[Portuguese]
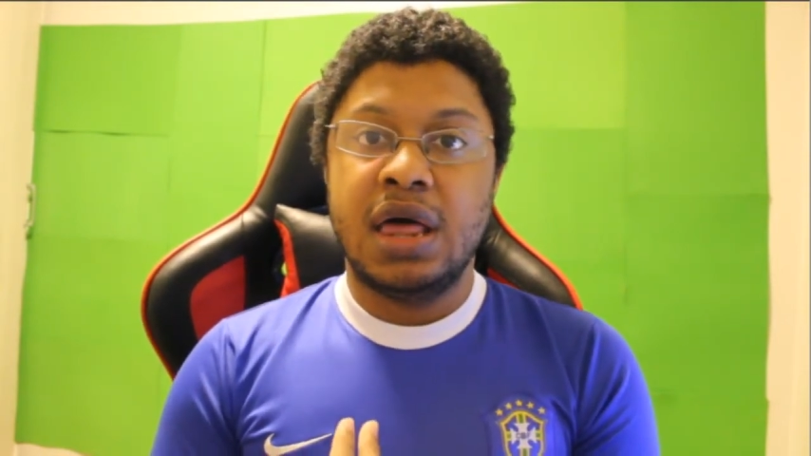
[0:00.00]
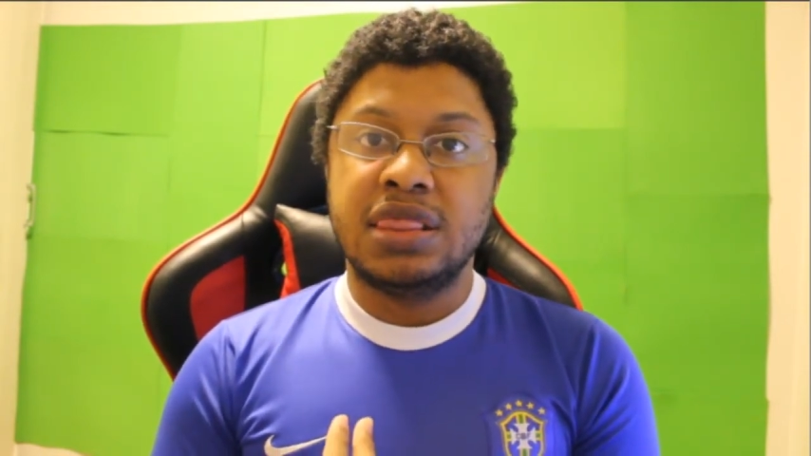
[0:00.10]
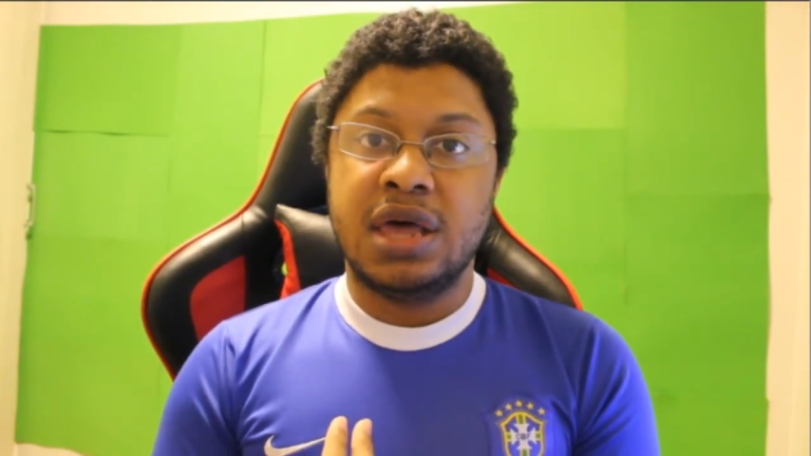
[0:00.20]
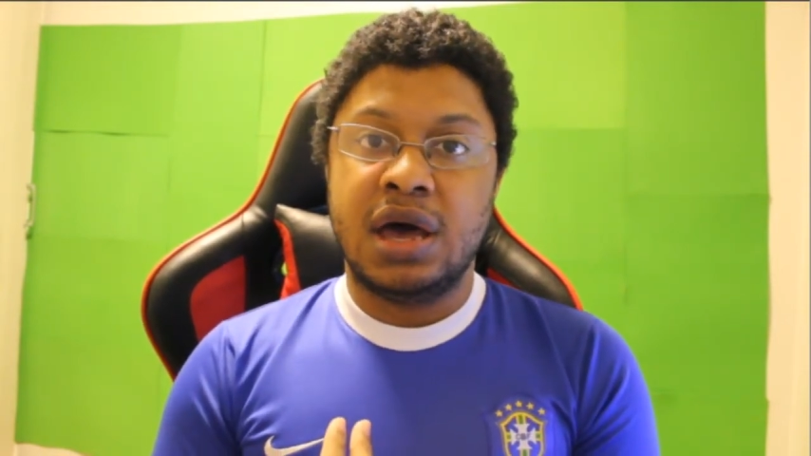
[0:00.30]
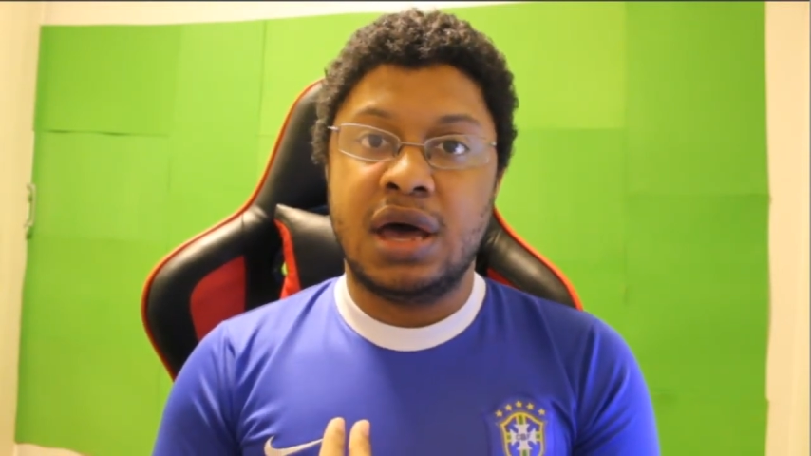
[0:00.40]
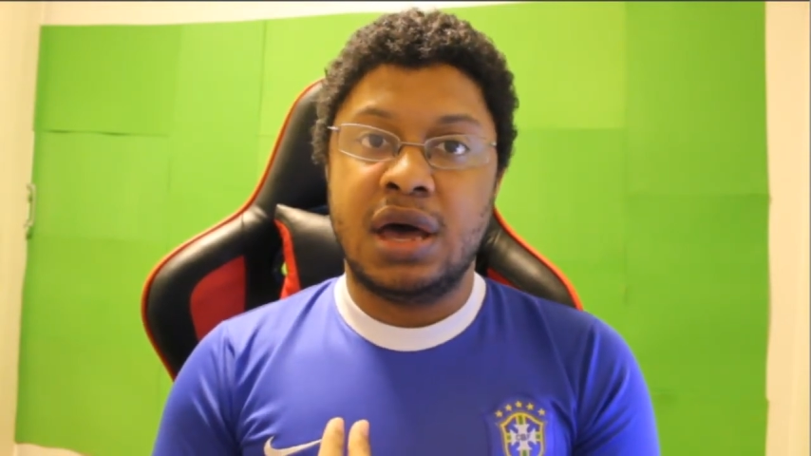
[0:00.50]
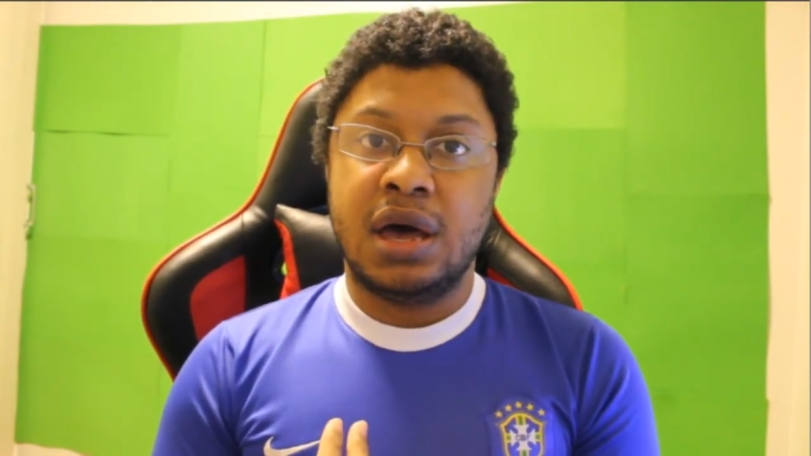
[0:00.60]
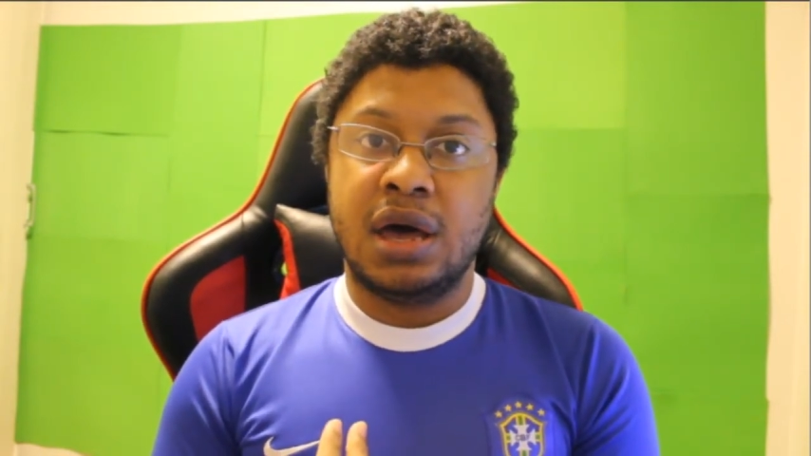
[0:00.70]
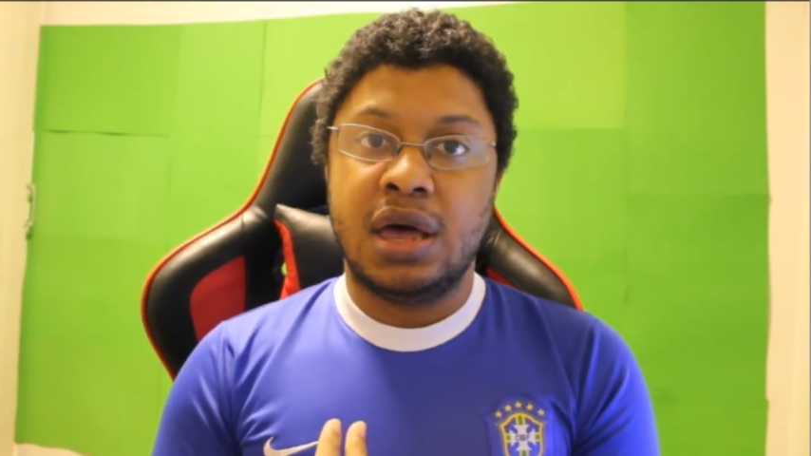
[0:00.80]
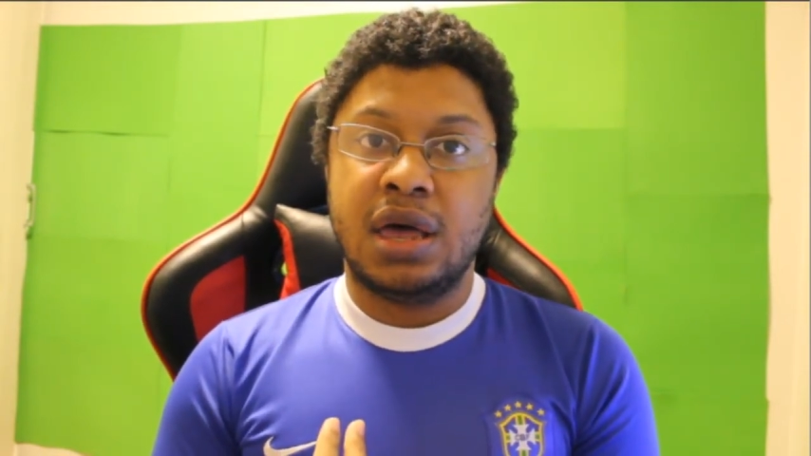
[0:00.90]

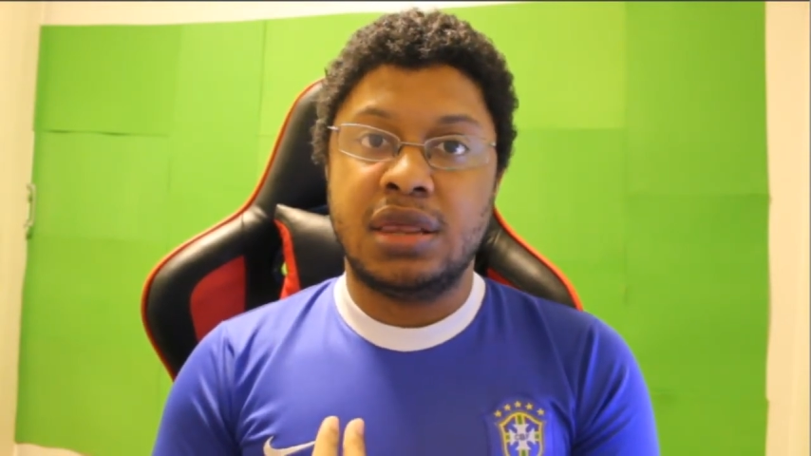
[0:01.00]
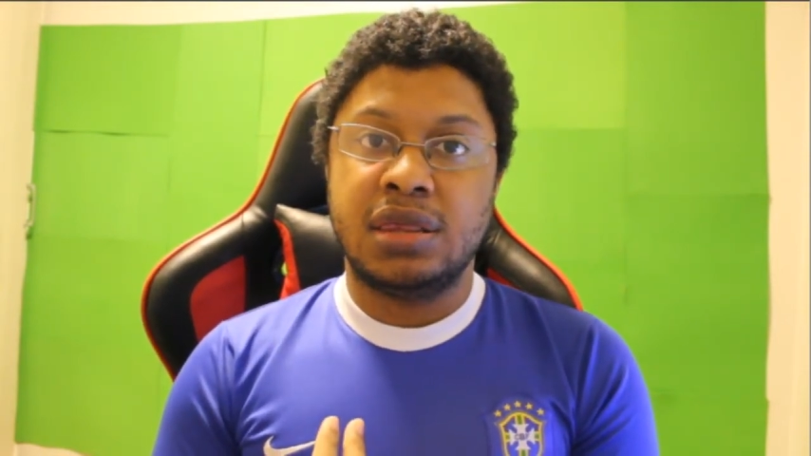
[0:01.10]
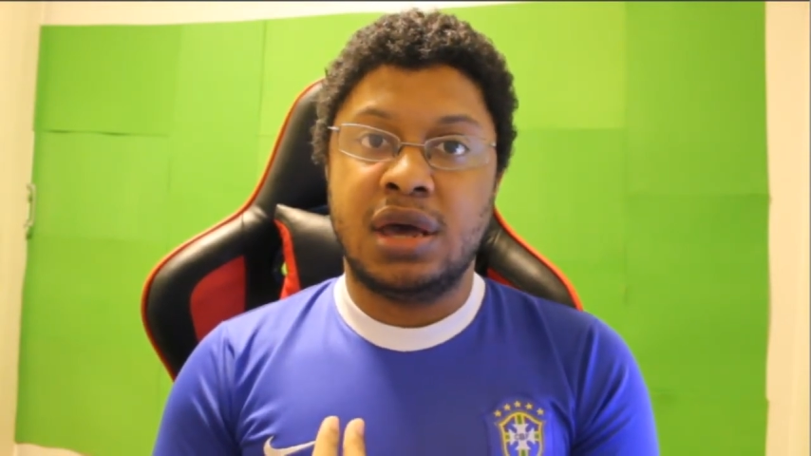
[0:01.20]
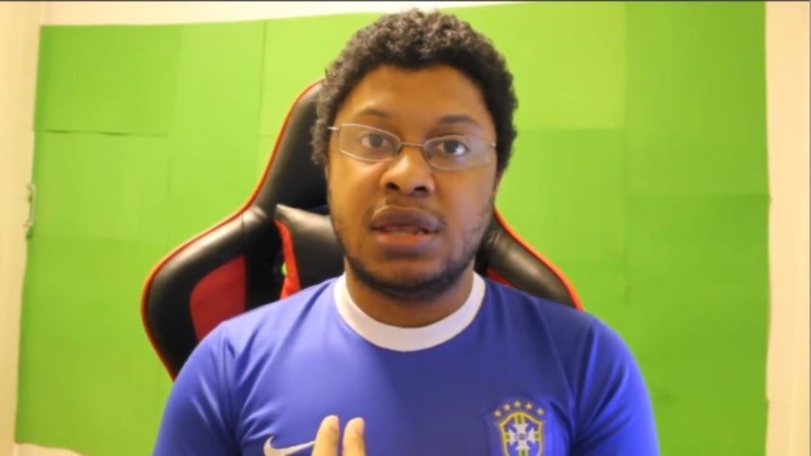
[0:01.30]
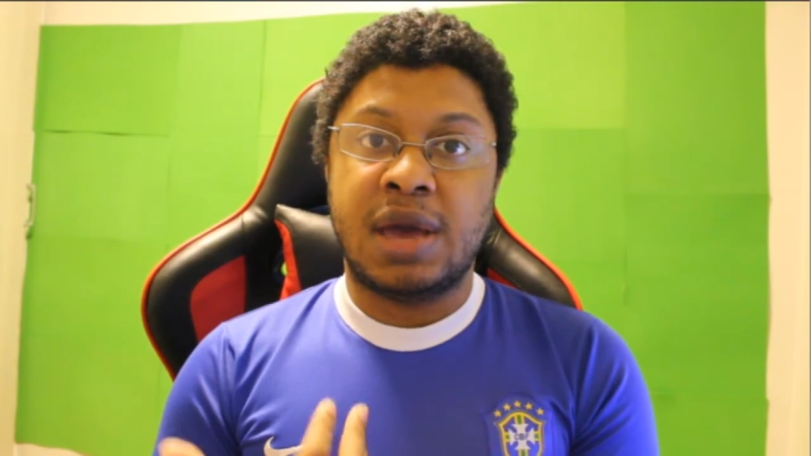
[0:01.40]
na, na,